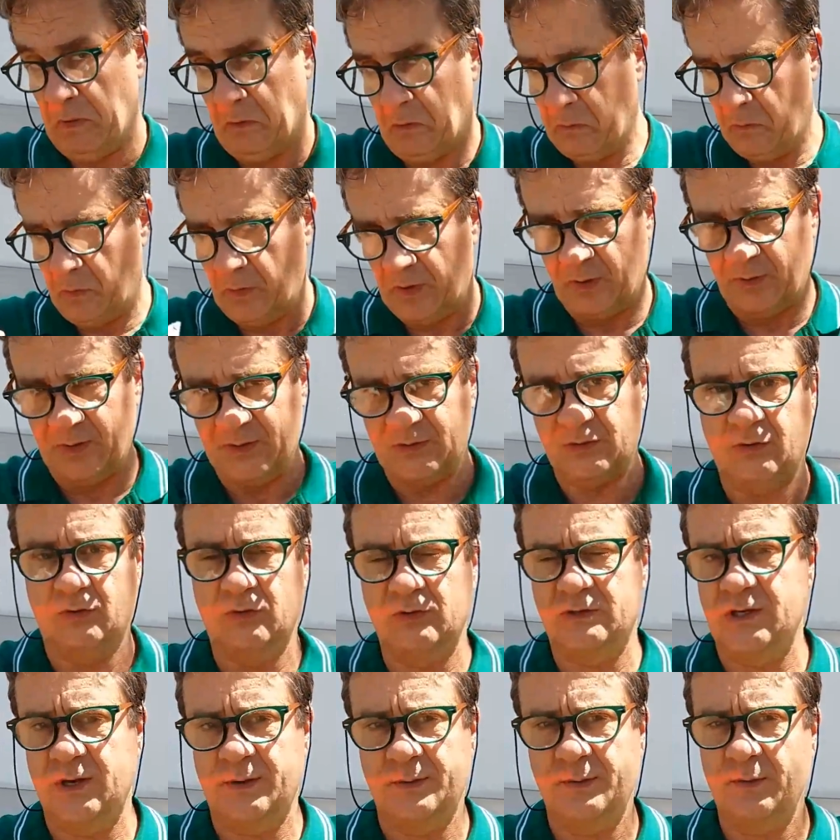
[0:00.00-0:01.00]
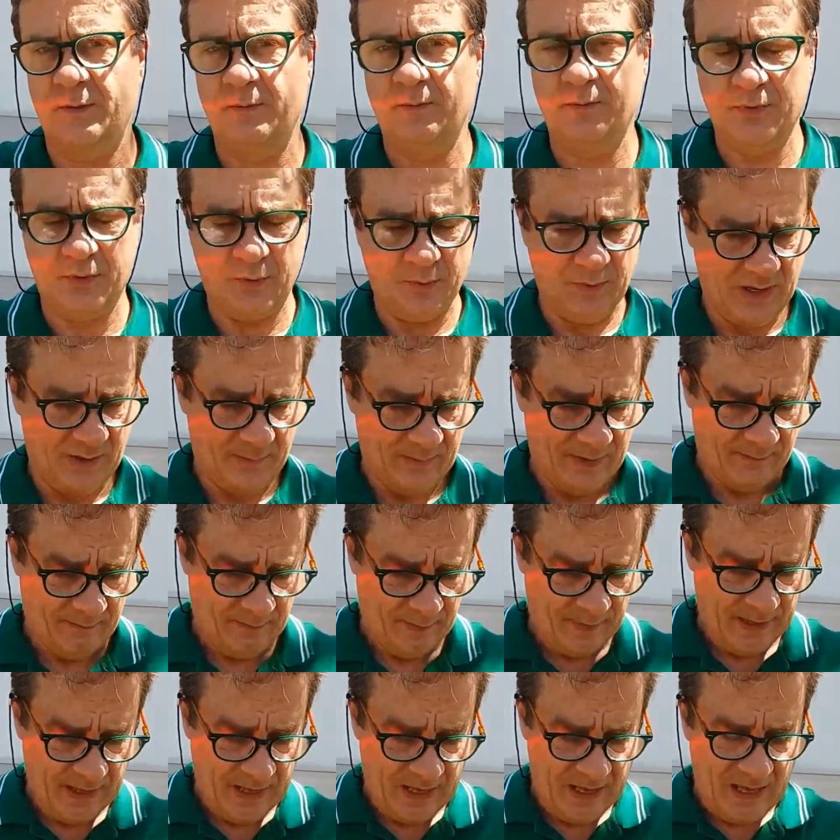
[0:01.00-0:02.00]
ma comunque questo non sarebbe un problema.
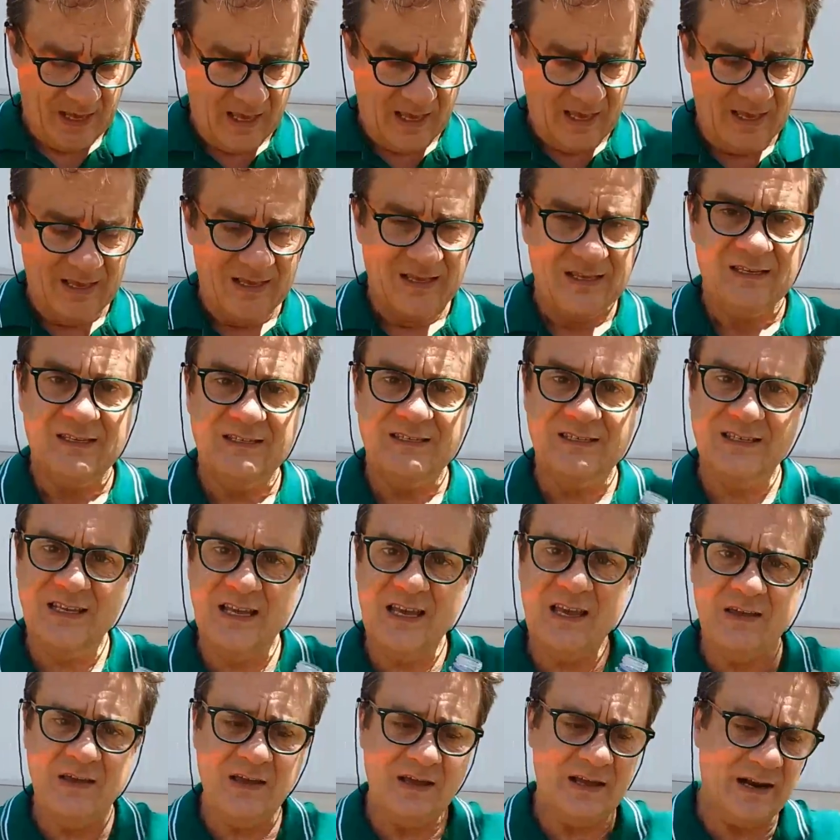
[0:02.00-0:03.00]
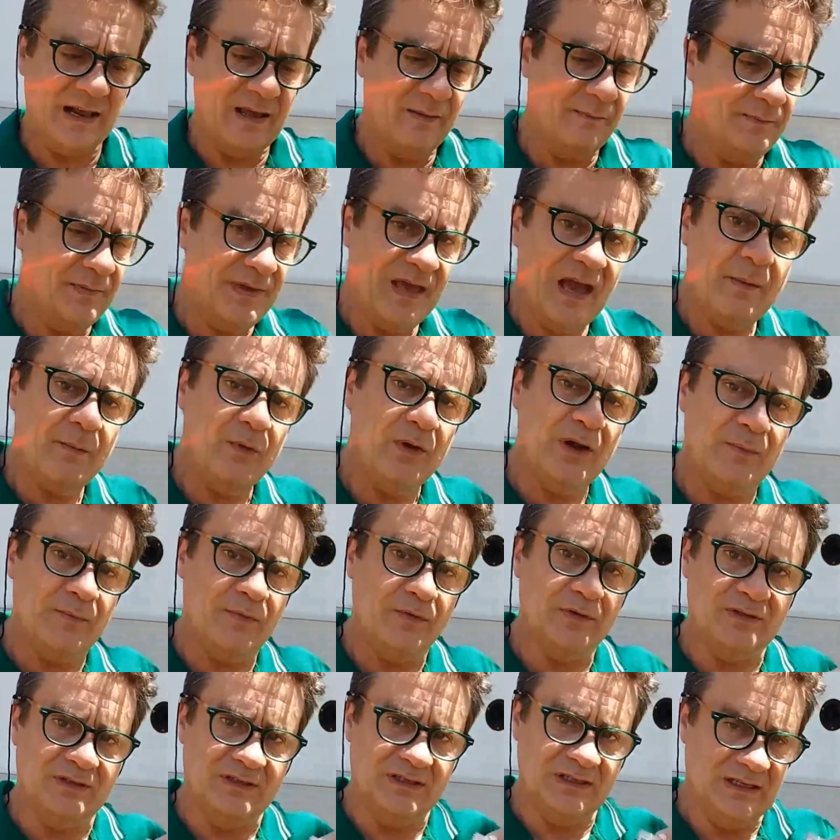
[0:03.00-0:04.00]
Se riempiamo la
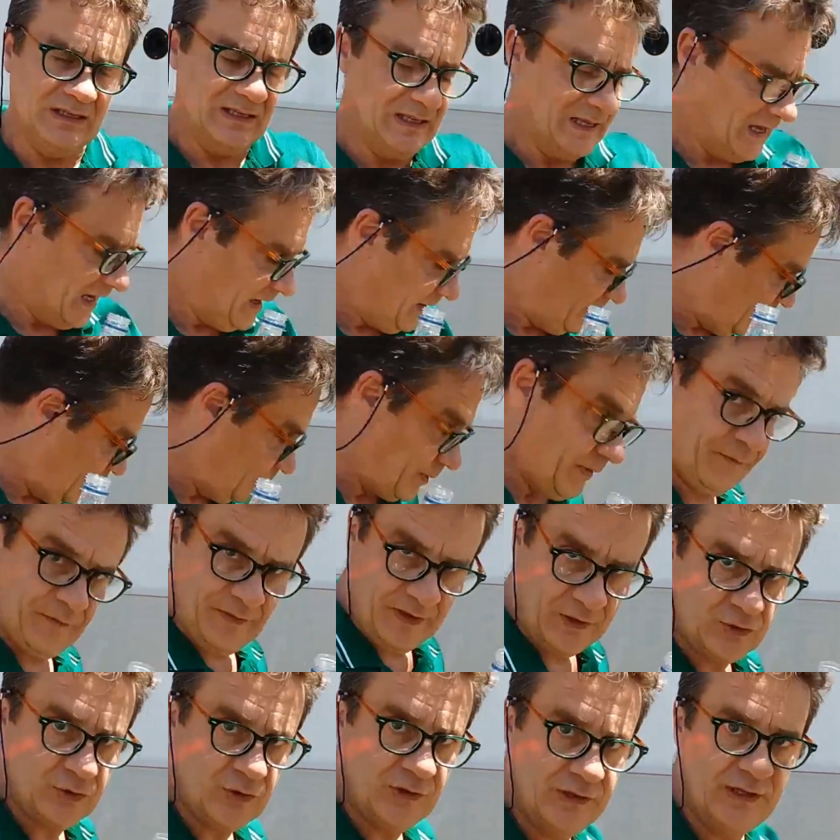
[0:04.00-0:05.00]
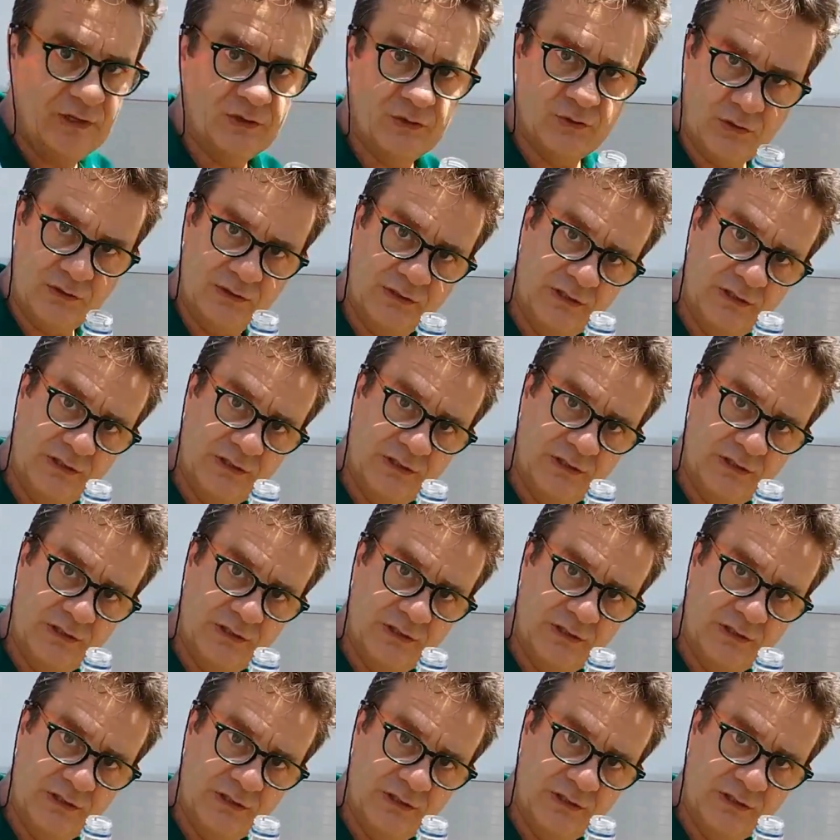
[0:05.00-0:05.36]
bottiglia, come faccio adesso,